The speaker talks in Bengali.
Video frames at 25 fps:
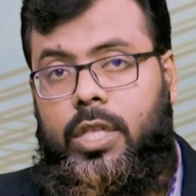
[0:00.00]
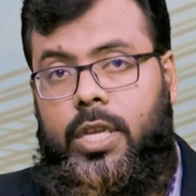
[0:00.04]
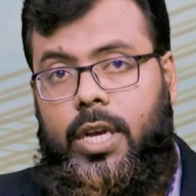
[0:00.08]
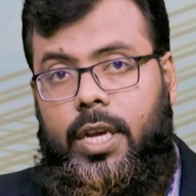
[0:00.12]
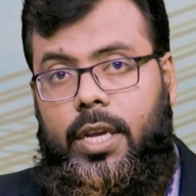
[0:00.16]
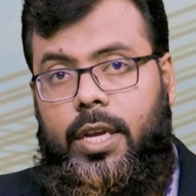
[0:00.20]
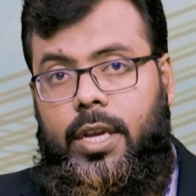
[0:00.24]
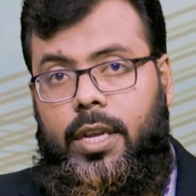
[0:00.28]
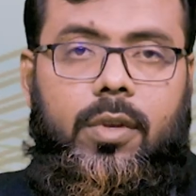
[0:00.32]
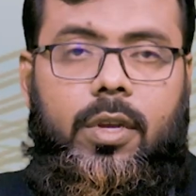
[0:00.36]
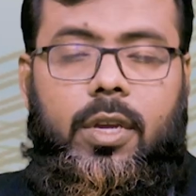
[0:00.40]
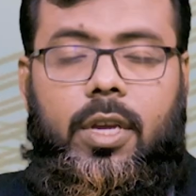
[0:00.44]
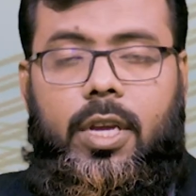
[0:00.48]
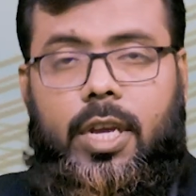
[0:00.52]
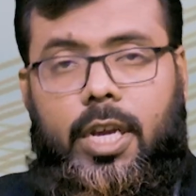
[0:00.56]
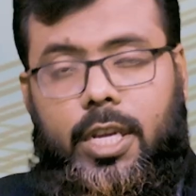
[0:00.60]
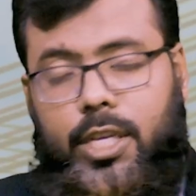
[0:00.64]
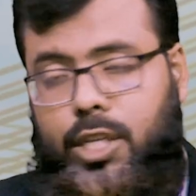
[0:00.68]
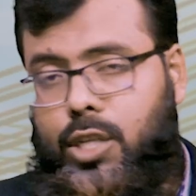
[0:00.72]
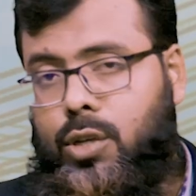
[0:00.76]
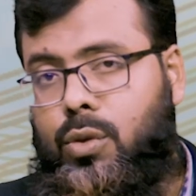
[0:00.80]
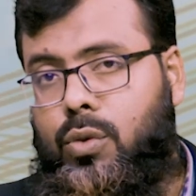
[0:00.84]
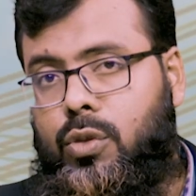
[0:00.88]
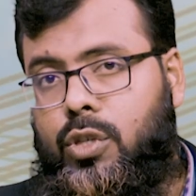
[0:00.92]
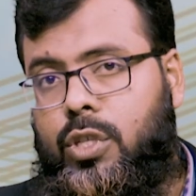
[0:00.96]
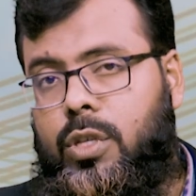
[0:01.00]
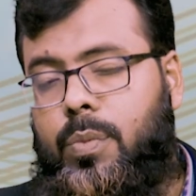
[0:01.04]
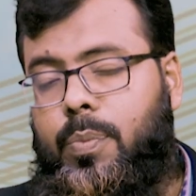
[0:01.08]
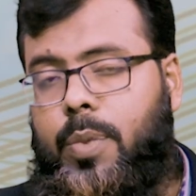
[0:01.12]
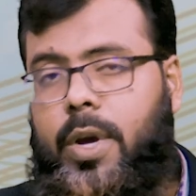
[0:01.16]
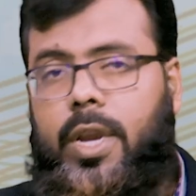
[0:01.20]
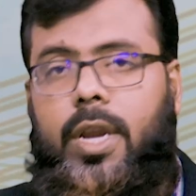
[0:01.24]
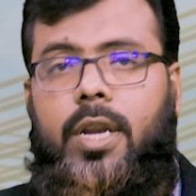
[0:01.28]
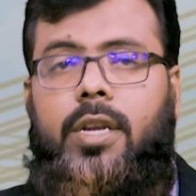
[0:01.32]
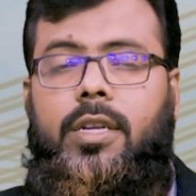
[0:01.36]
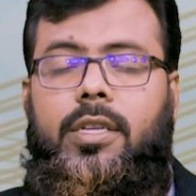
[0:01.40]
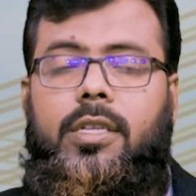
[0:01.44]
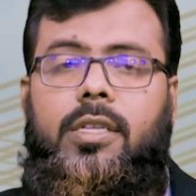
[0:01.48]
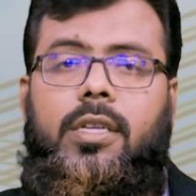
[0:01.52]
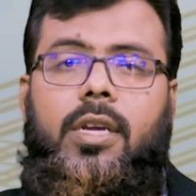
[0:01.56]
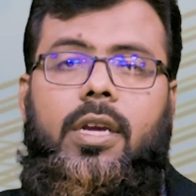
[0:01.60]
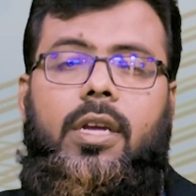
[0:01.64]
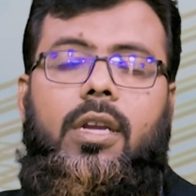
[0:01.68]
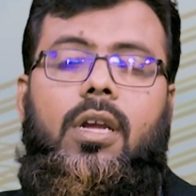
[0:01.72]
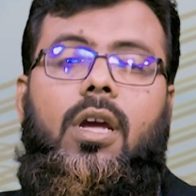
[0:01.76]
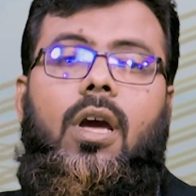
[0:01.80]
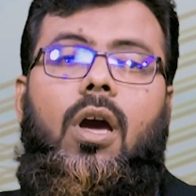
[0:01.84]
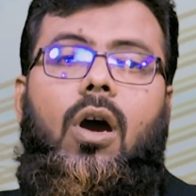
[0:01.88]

থাকেন এটি হচ্ছে প্যারেন্টিংয়ের